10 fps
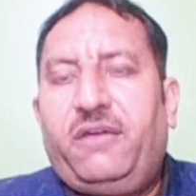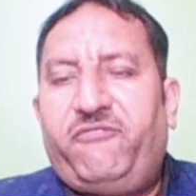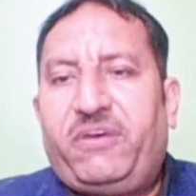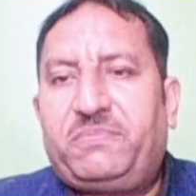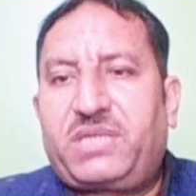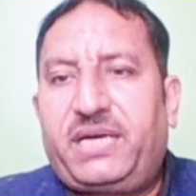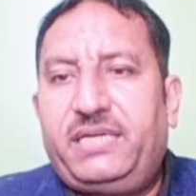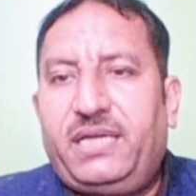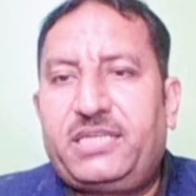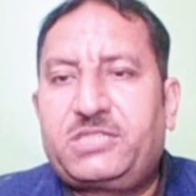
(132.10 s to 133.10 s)

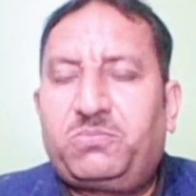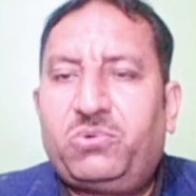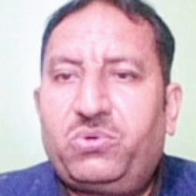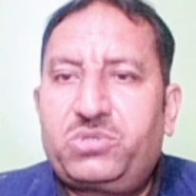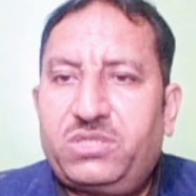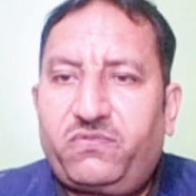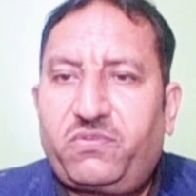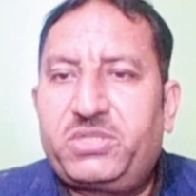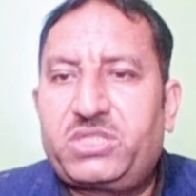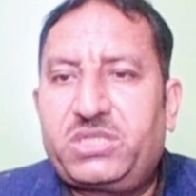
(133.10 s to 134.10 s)
वेबसाइट है स्पोर्ट्स
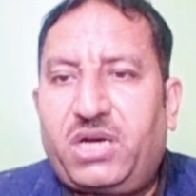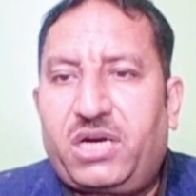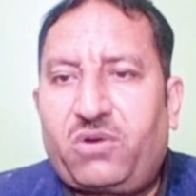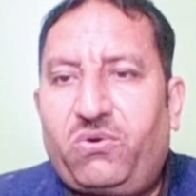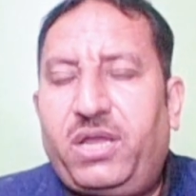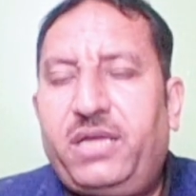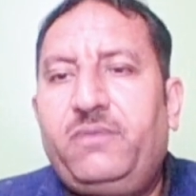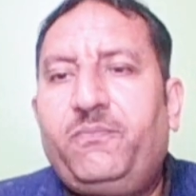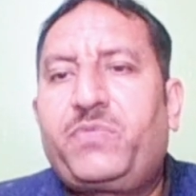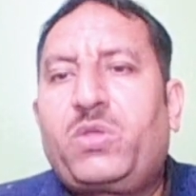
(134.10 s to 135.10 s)
इन्फॉर्मेशन डॉट
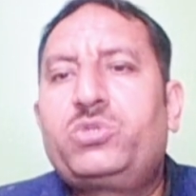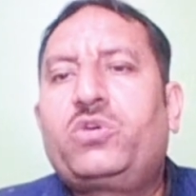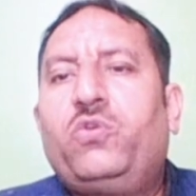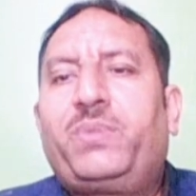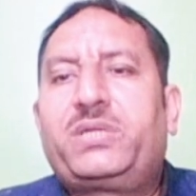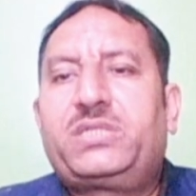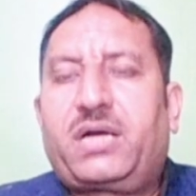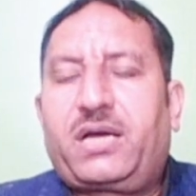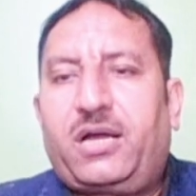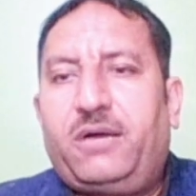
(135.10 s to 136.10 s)
ऑनलाइन उसके ऊपर
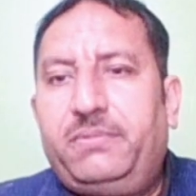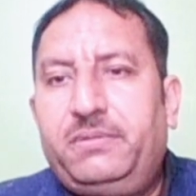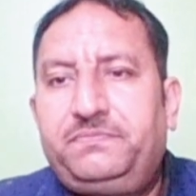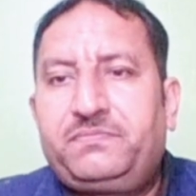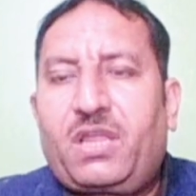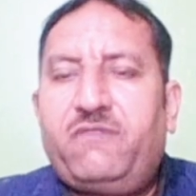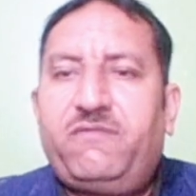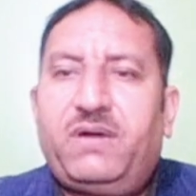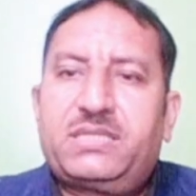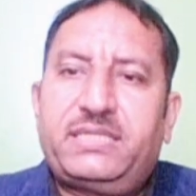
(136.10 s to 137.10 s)
जाकर आप
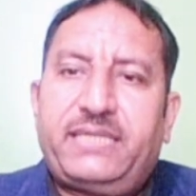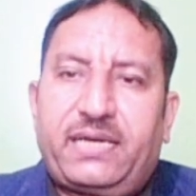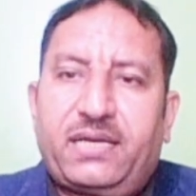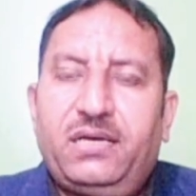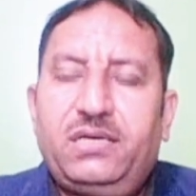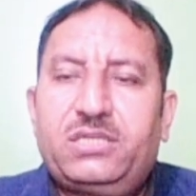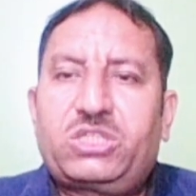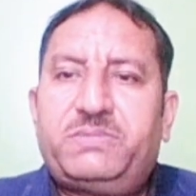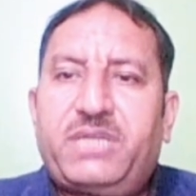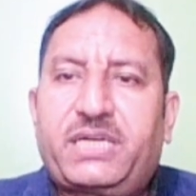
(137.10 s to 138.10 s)
वहाँ से डाटा
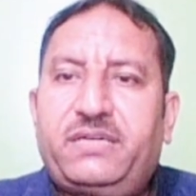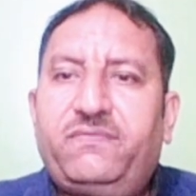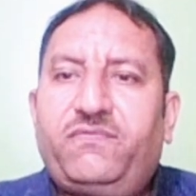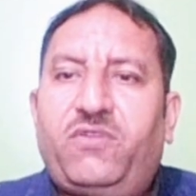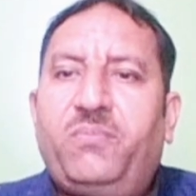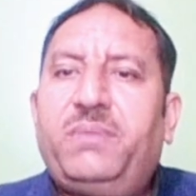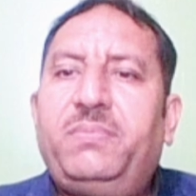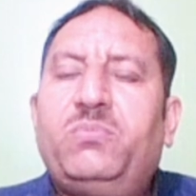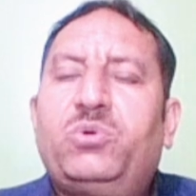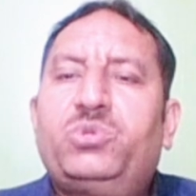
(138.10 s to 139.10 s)
सब्जेक्टिव फॉर्म में
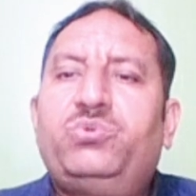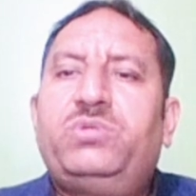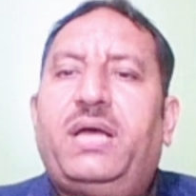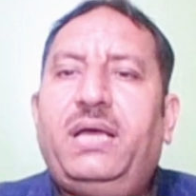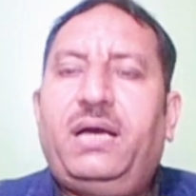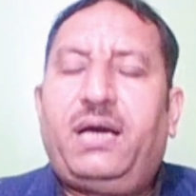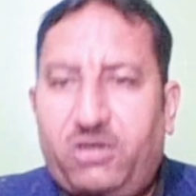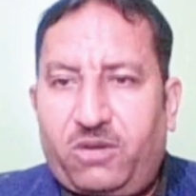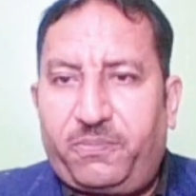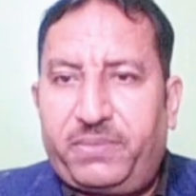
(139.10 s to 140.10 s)
भी मौजूद है हर
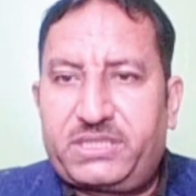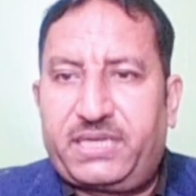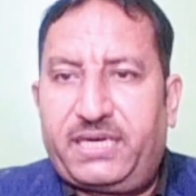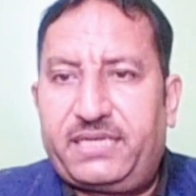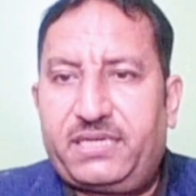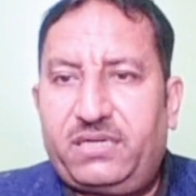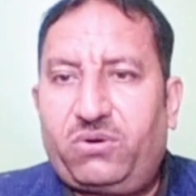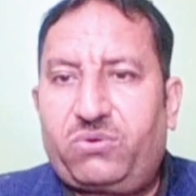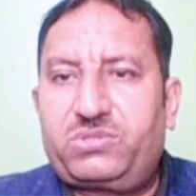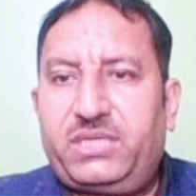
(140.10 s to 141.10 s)
टॉपिक से रिलेटेड
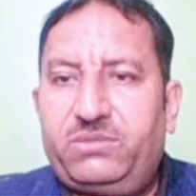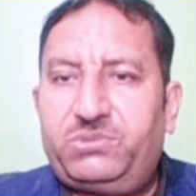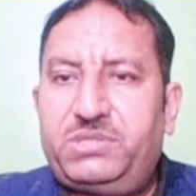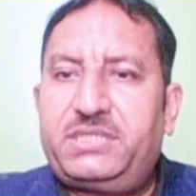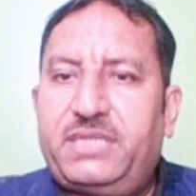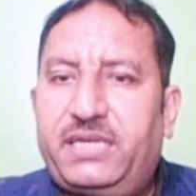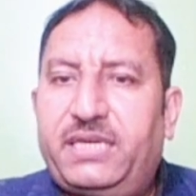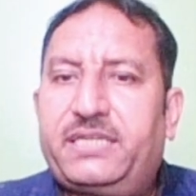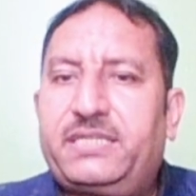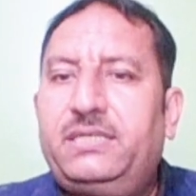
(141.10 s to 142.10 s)
और उससे उसी से
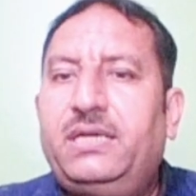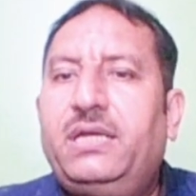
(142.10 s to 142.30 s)
रिलेटेड